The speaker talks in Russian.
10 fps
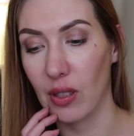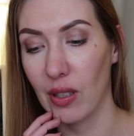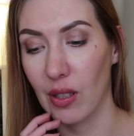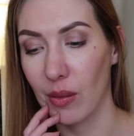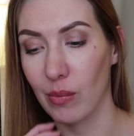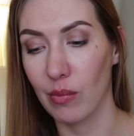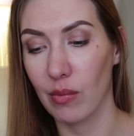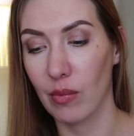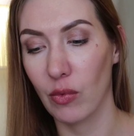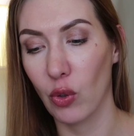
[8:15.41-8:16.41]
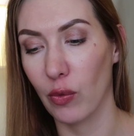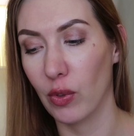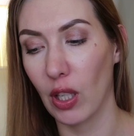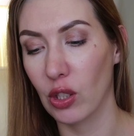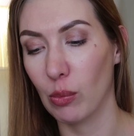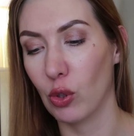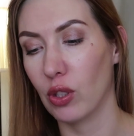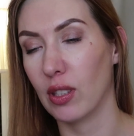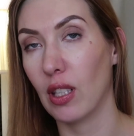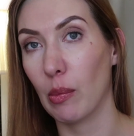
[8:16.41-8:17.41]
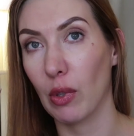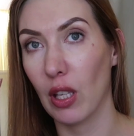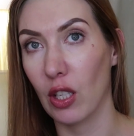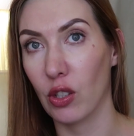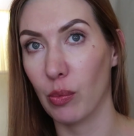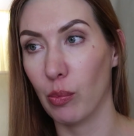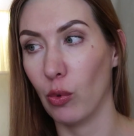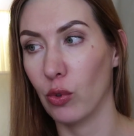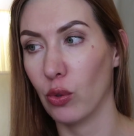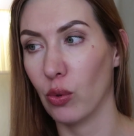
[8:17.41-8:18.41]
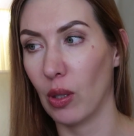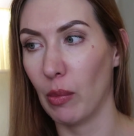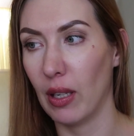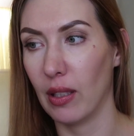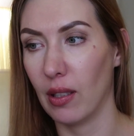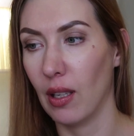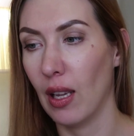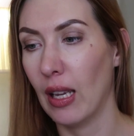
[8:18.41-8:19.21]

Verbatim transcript: Но также можно снять макияж полностью нормально